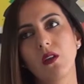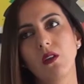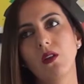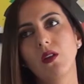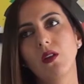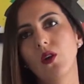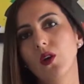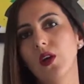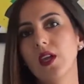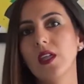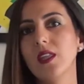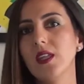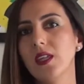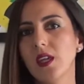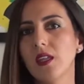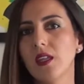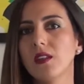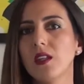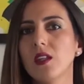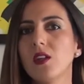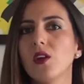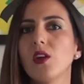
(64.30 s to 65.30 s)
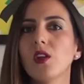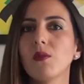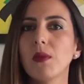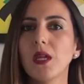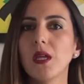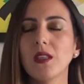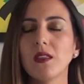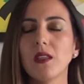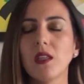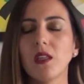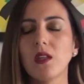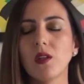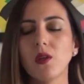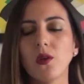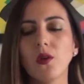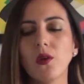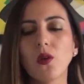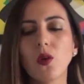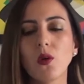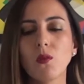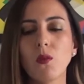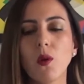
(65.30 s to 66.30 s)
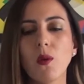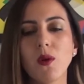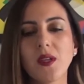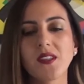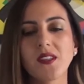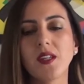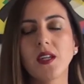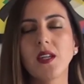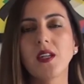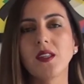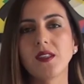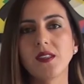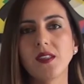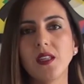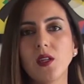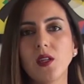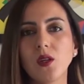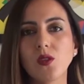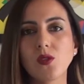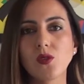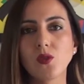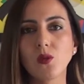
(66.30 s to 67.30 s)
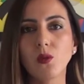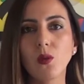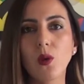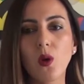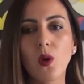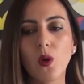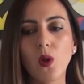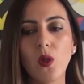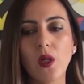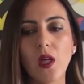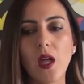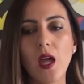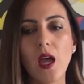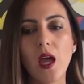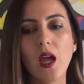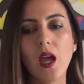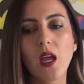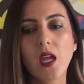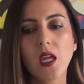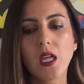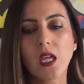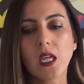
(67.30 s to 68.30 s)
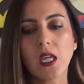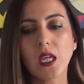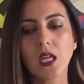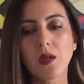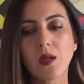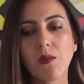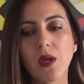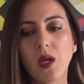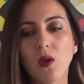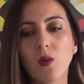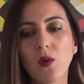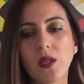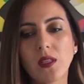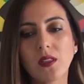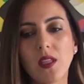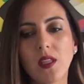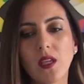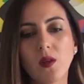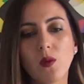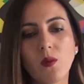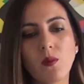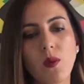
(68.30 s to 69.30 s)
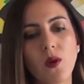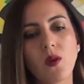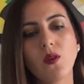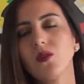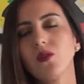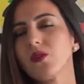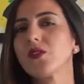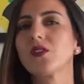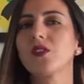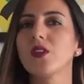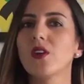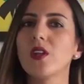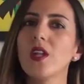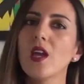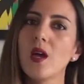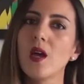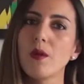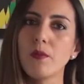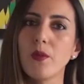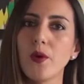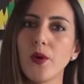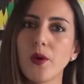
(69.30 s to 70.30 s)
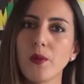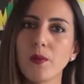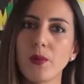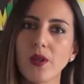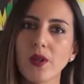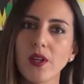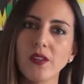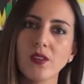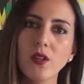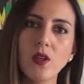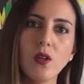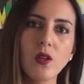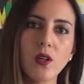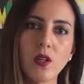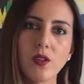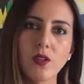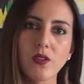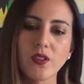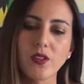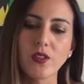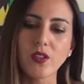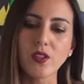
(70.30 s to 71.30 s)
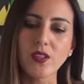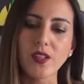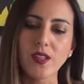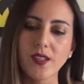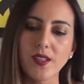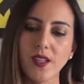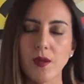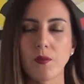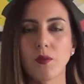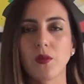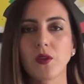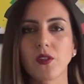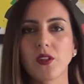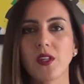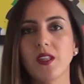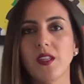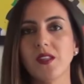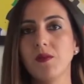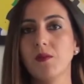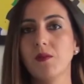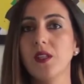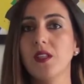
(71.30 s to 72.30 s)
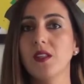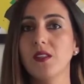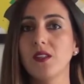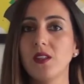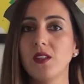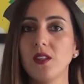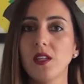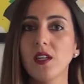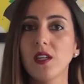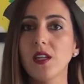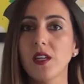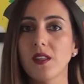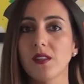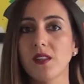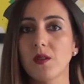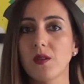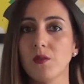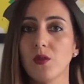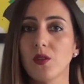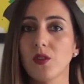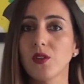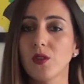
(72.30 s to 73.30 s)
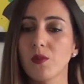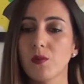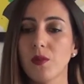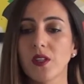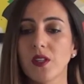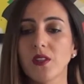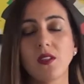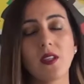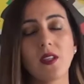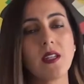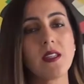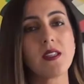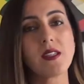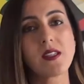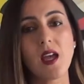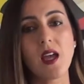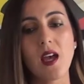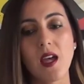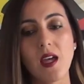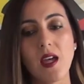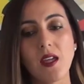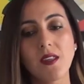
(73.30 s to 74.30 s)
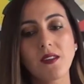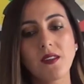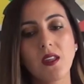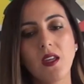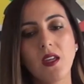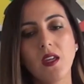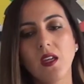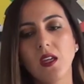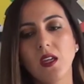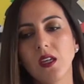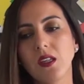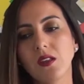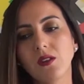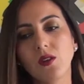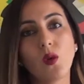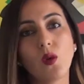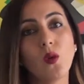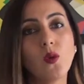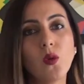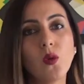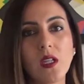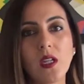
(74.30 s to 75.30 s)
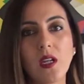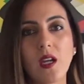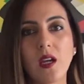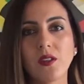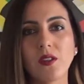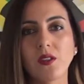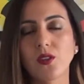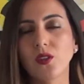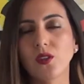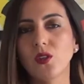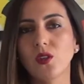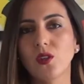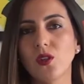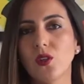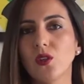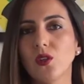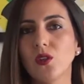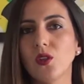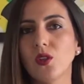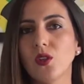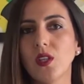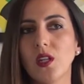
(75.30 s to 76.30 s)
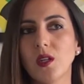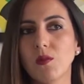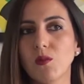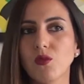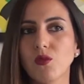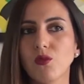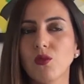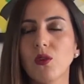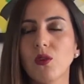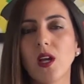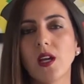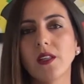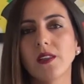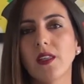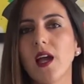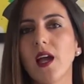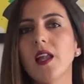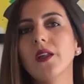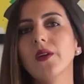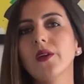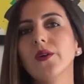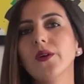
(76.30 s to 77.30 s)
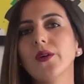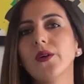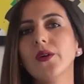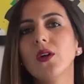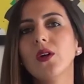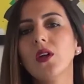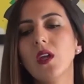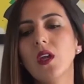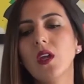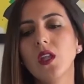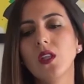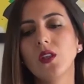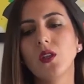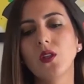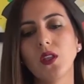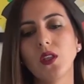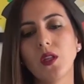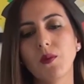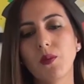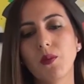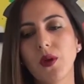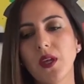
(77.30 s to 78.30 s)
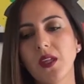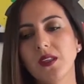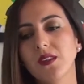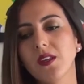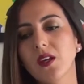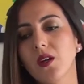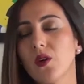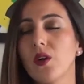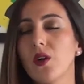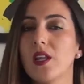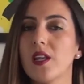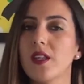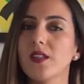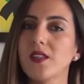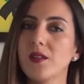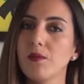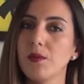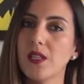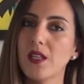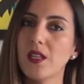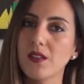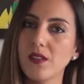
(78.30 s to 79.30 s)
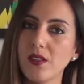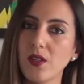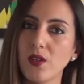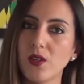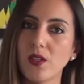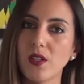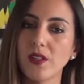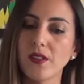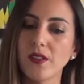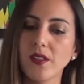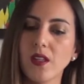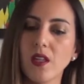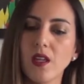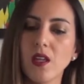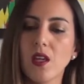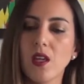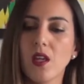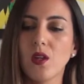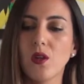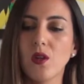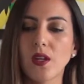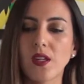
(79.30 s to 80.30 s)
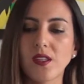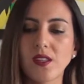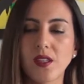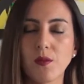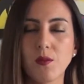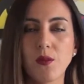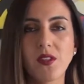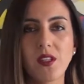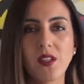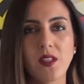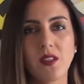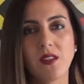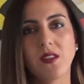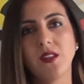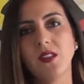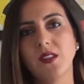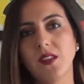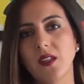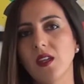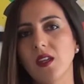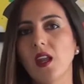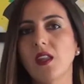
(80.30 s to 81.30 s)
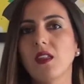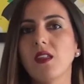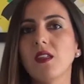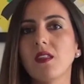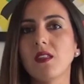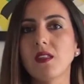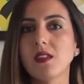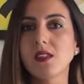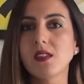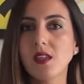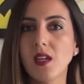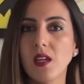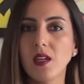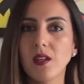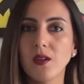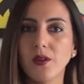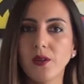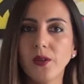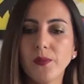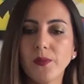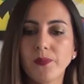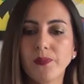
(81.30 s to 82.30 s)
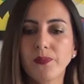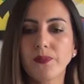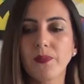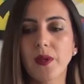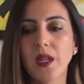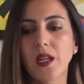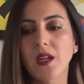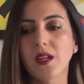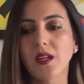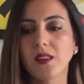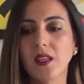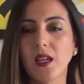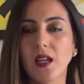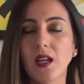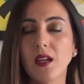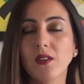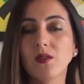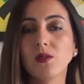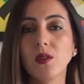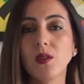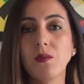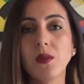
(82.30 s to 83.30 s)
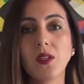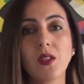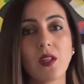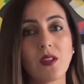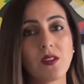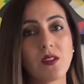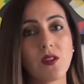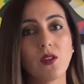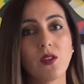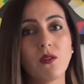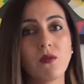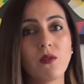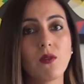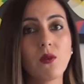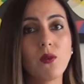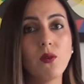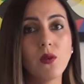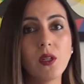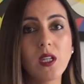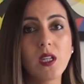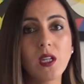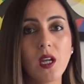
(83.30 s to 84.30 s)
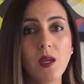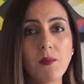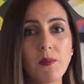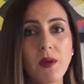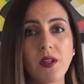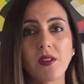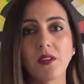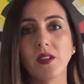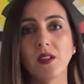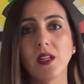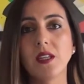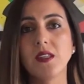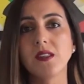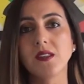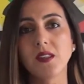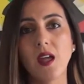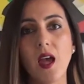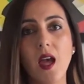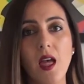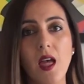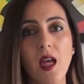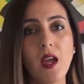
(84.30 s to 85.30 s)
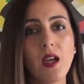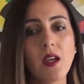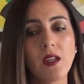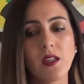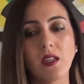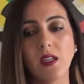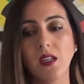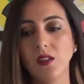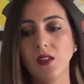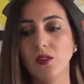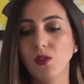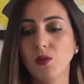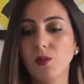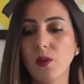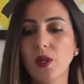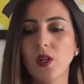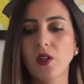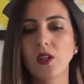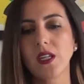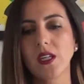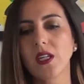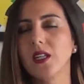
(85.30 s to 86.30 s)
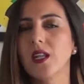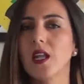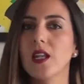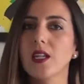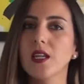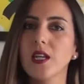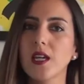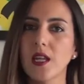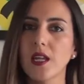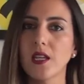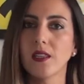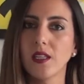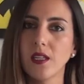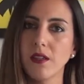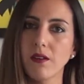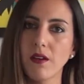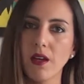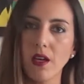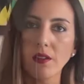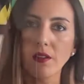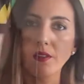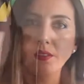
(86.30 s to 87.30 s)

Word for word: lo que dije anteriormente, ¿no? Cómo va a ser el estilo de su boda, y que me cuenten un poco su historia de amor, porque eso es lo que nosotros hacemos. Las invitaciones que hacemos son personalizadas y son únicas. Nosotros no, no tenemos un catálogo donde puedes escoger las invitaciones. Lo que hacemos es diseñar desde cero para que tengas una invitación única y personalizada y súper original y creativa.